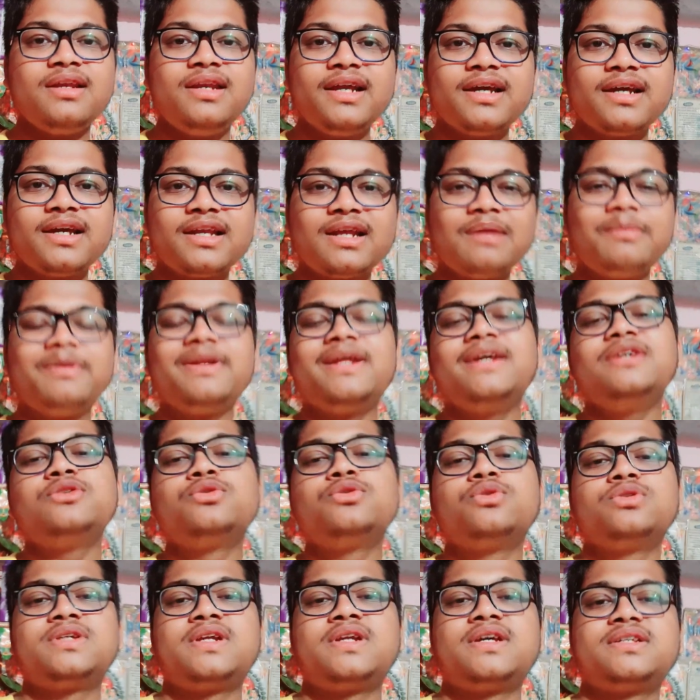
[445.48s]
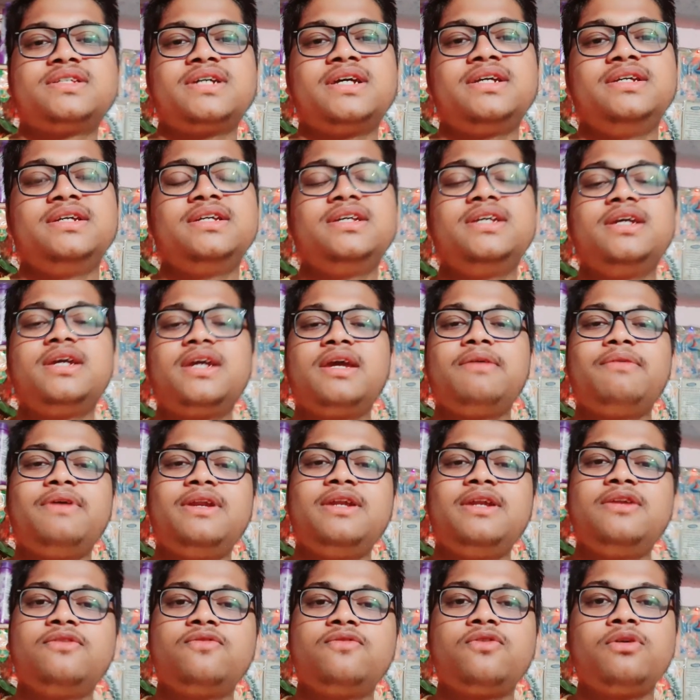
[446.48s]
लेकिन हमें नहीं सोचना चाहिए ये
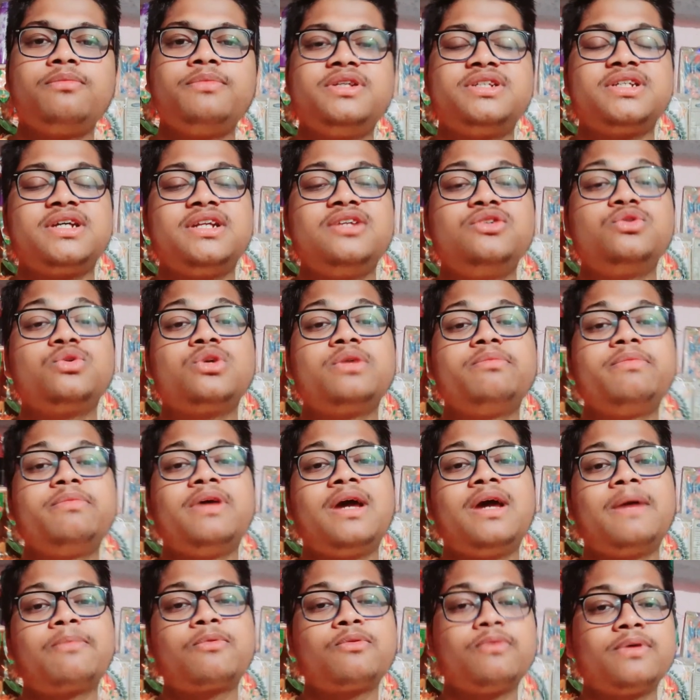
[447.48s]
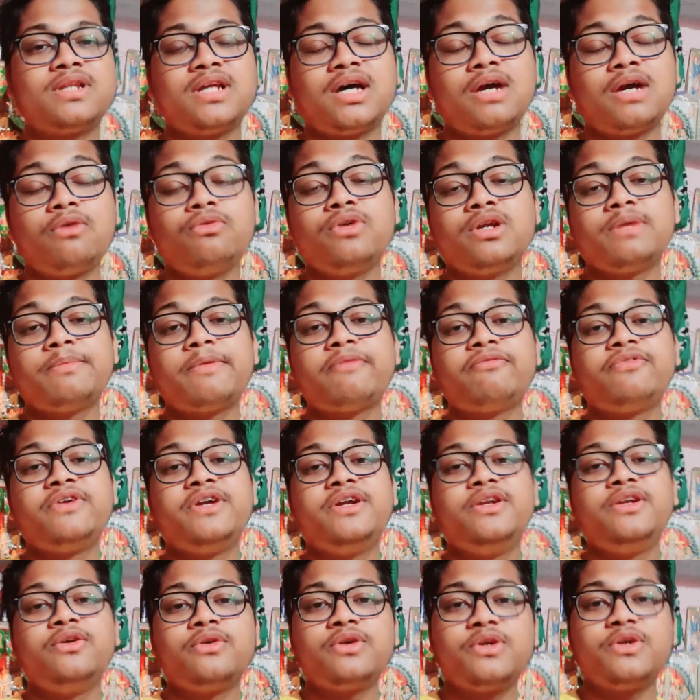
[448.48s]
केवल इन्फॉर्मेशन है जो कि मैं आपको बता रहा हूँ कि मैं
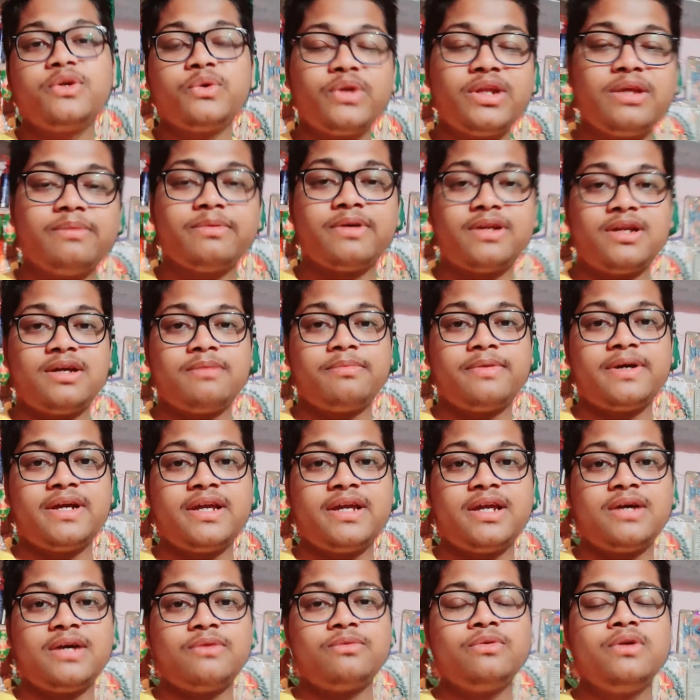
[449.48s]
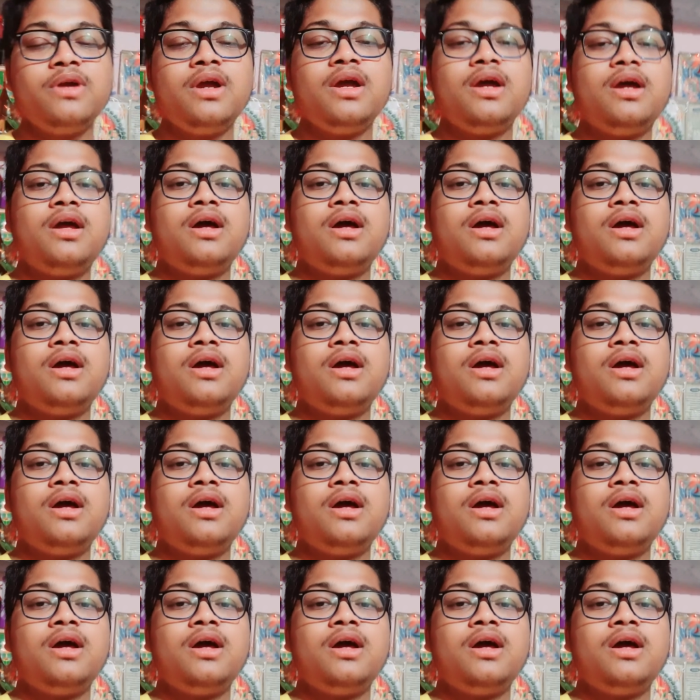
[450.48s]
वीडियो क्यों नहीं बना पाया हूँ